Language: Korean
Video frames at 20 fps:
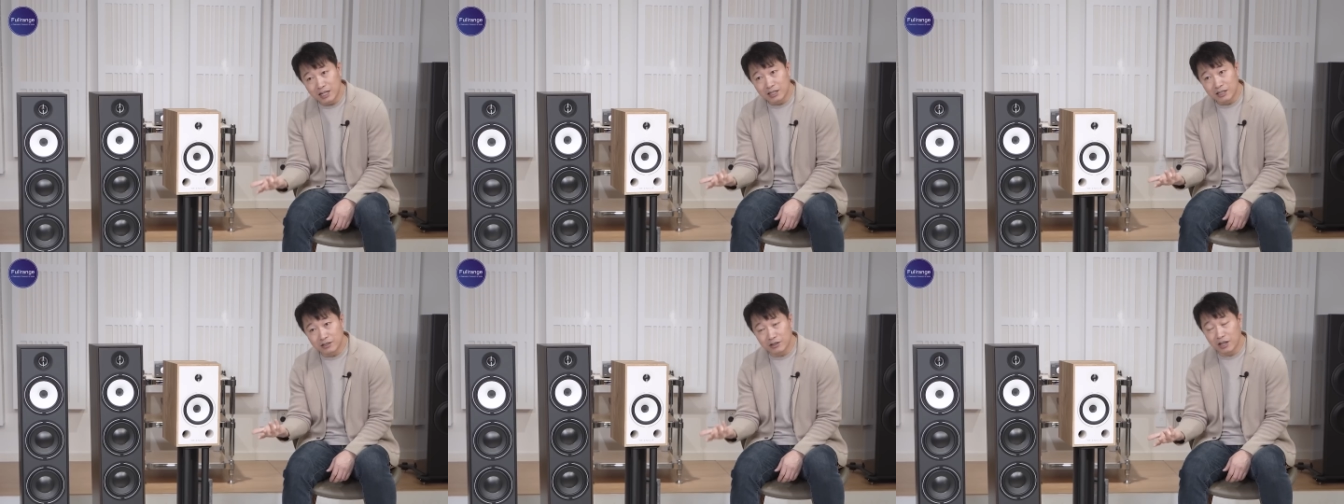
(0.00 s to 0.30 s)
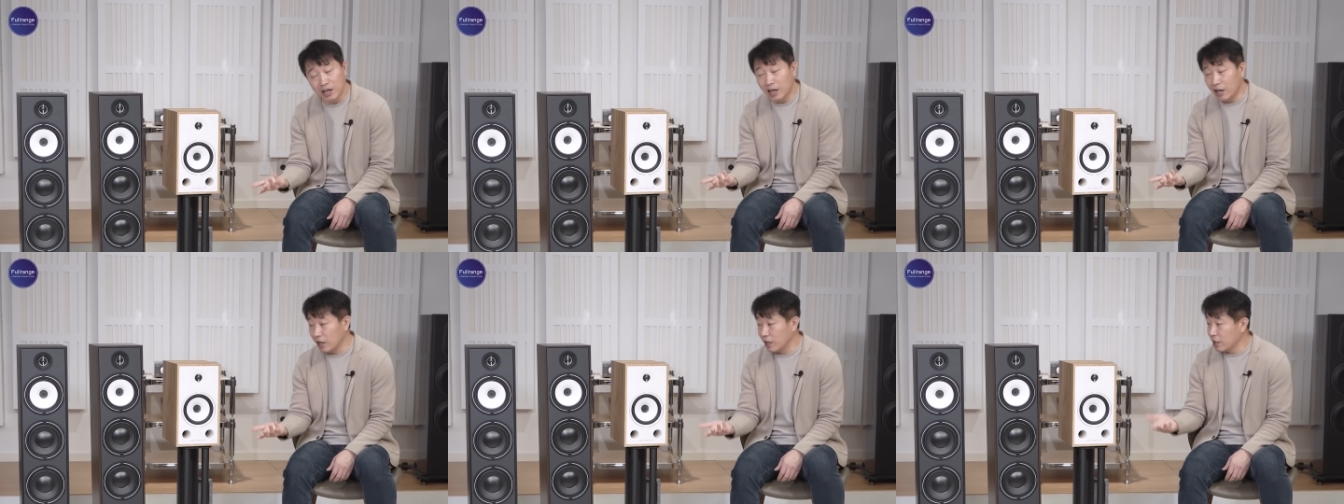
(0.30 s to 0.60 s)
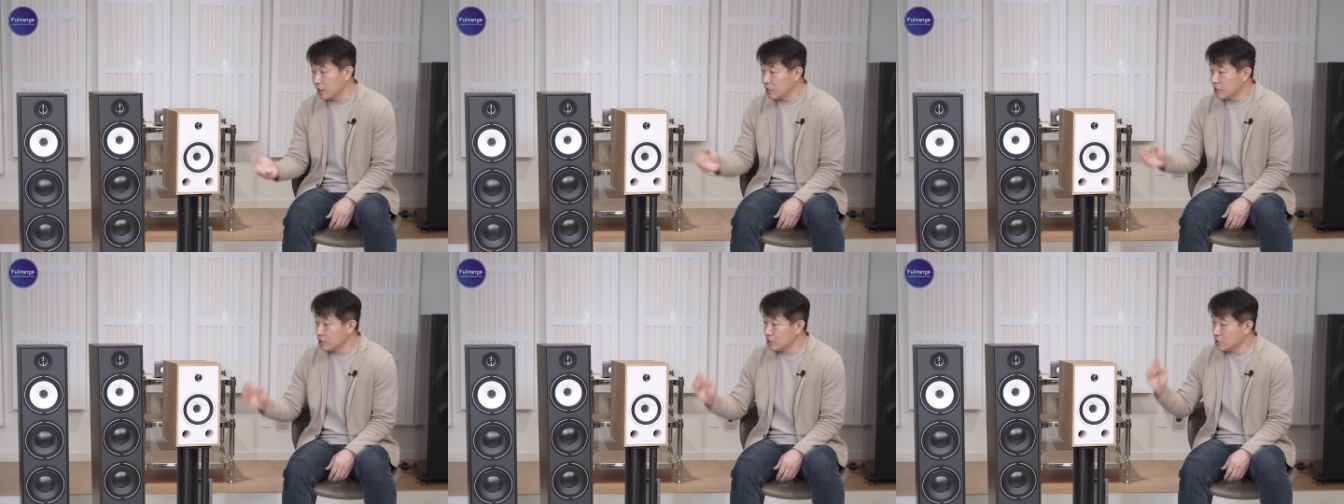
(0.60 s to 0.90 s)
근데
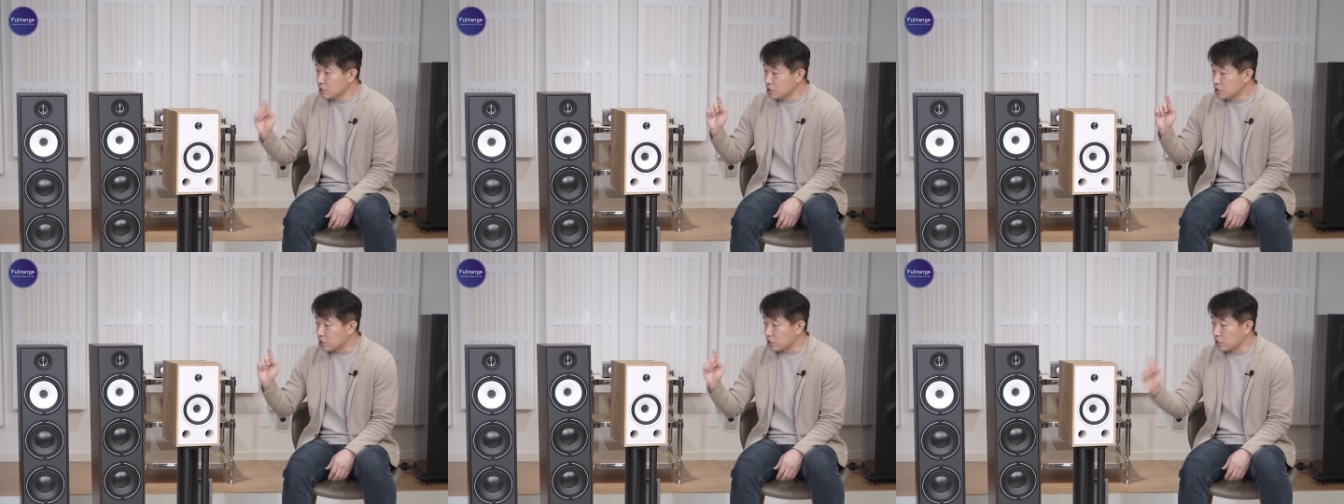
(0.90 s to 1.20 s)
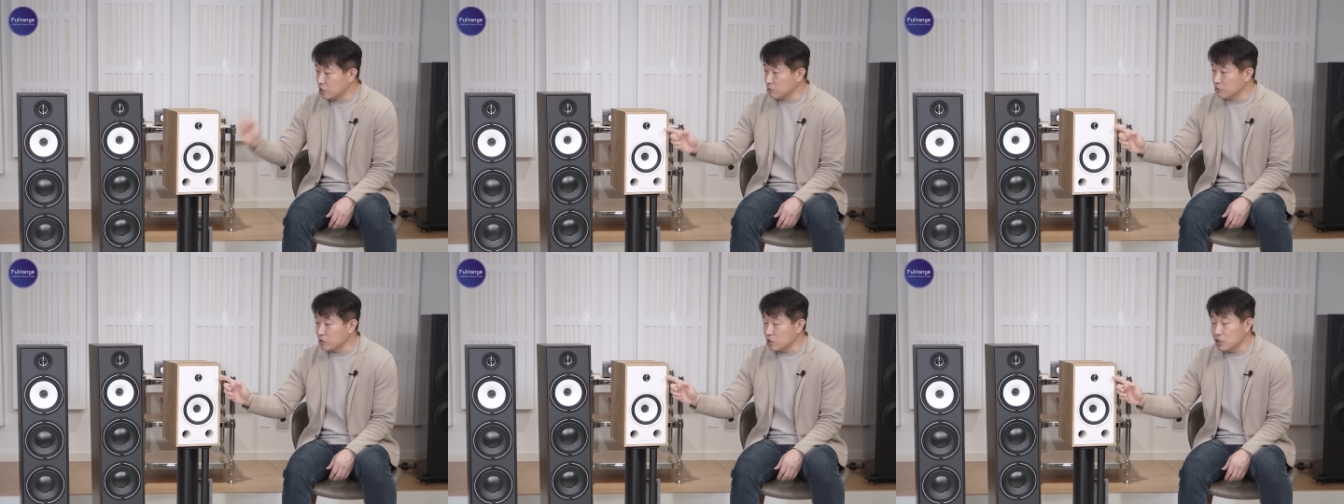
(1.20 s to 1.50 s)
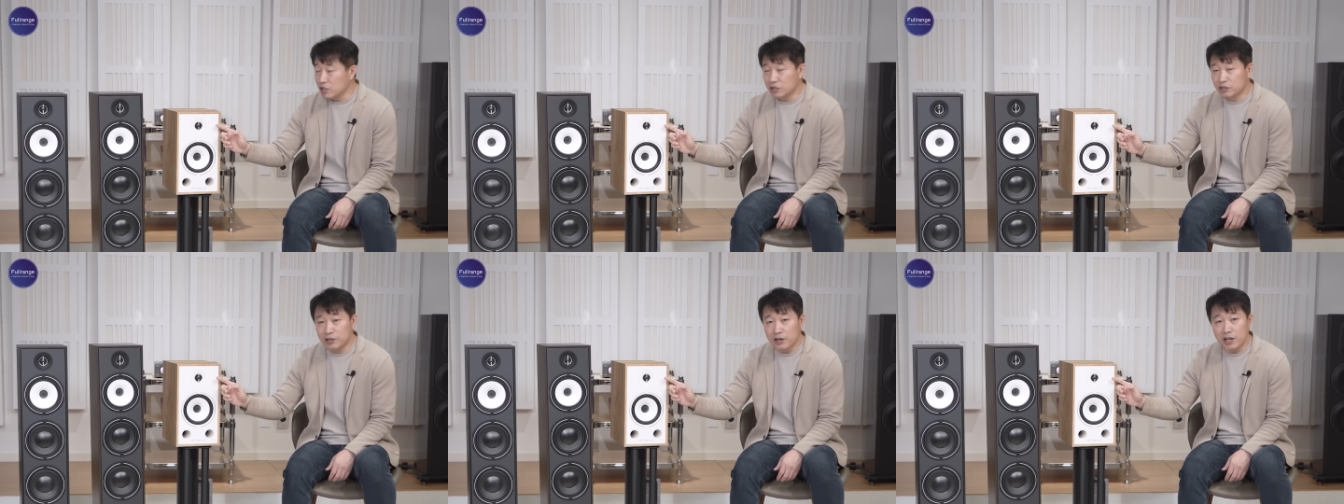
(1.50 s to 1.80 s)
지금
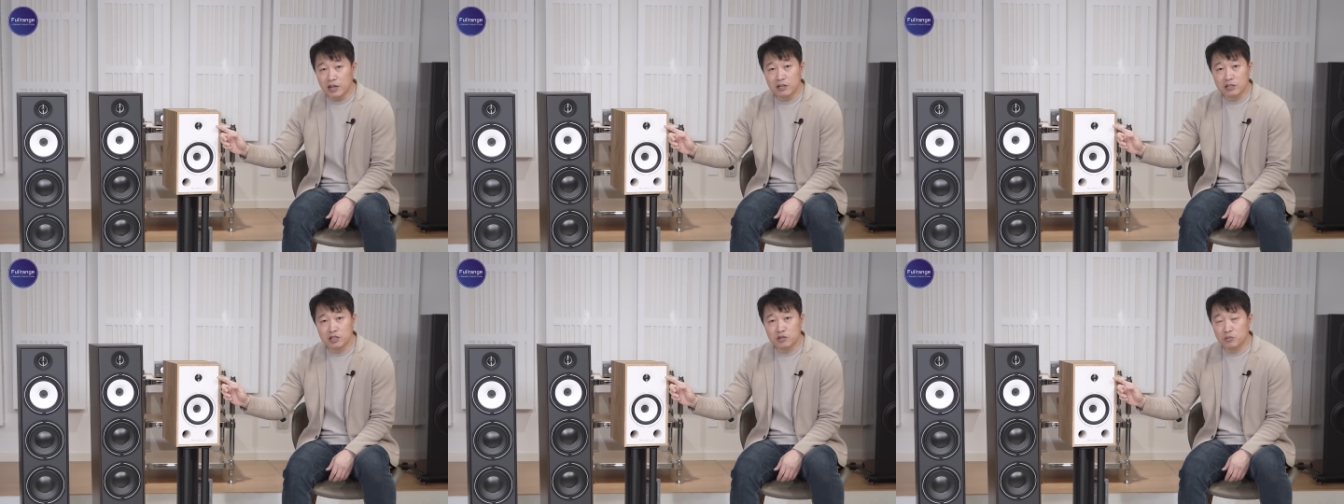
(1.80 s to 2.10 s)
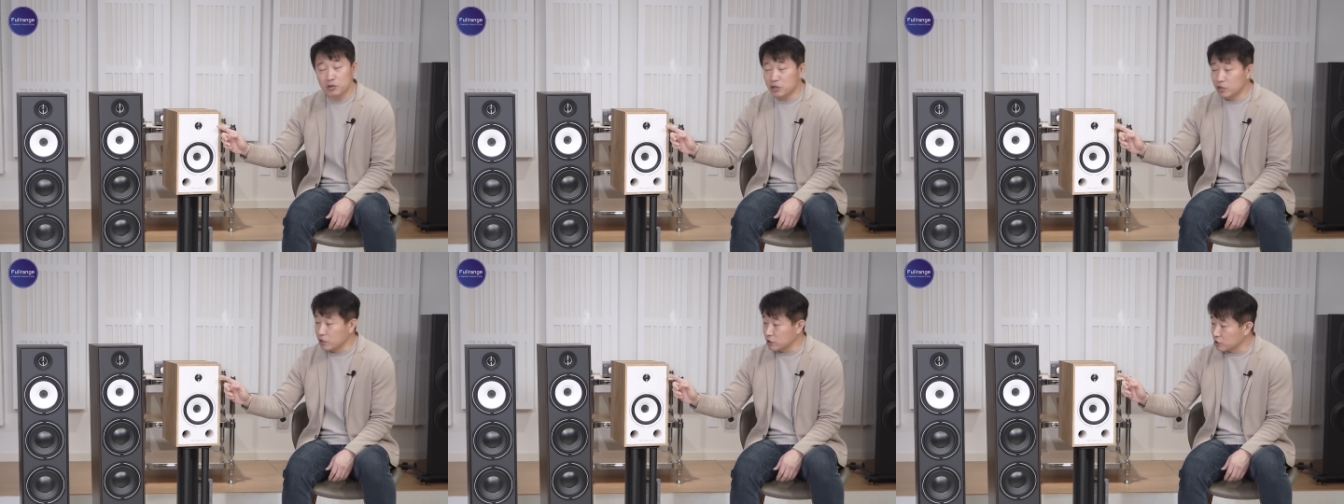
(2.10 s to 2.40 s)
이 트라이앵글 스피커